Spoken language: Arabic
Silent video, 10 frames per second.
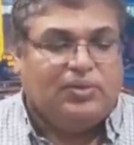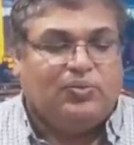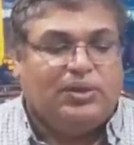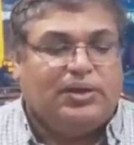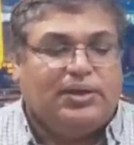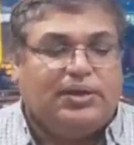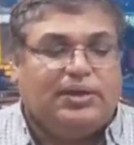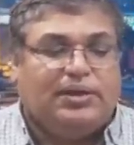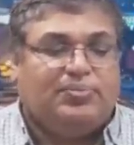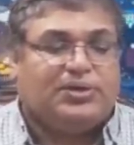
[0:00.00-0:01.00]

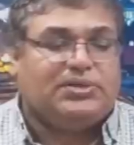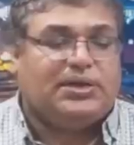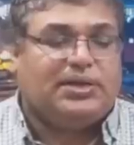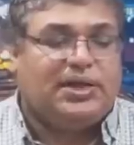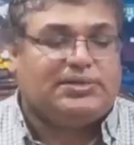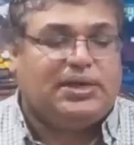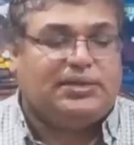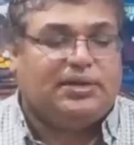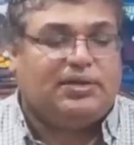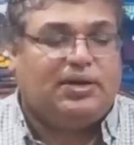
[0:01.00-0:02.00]
وبشار
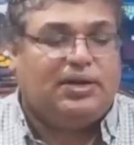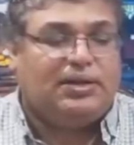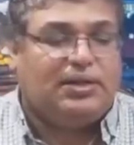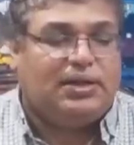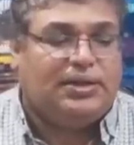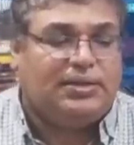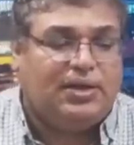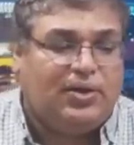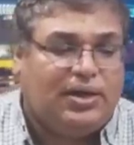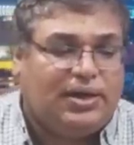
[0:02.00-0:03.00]
الأسد قال
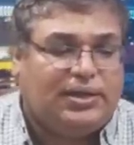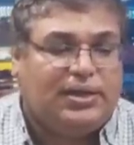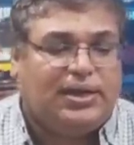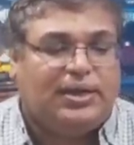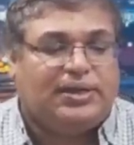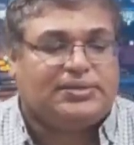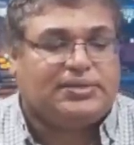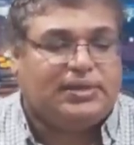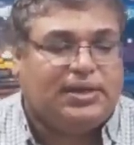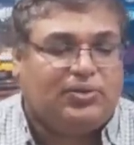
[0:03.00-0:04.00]
إنه أكد
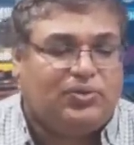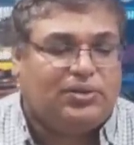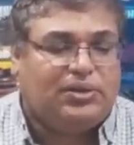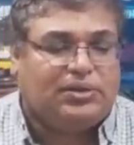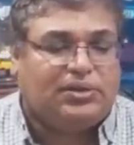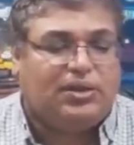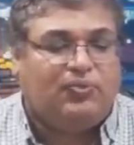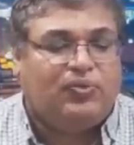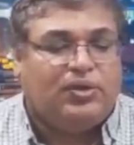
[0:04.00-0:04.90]
استعداده للاعتراف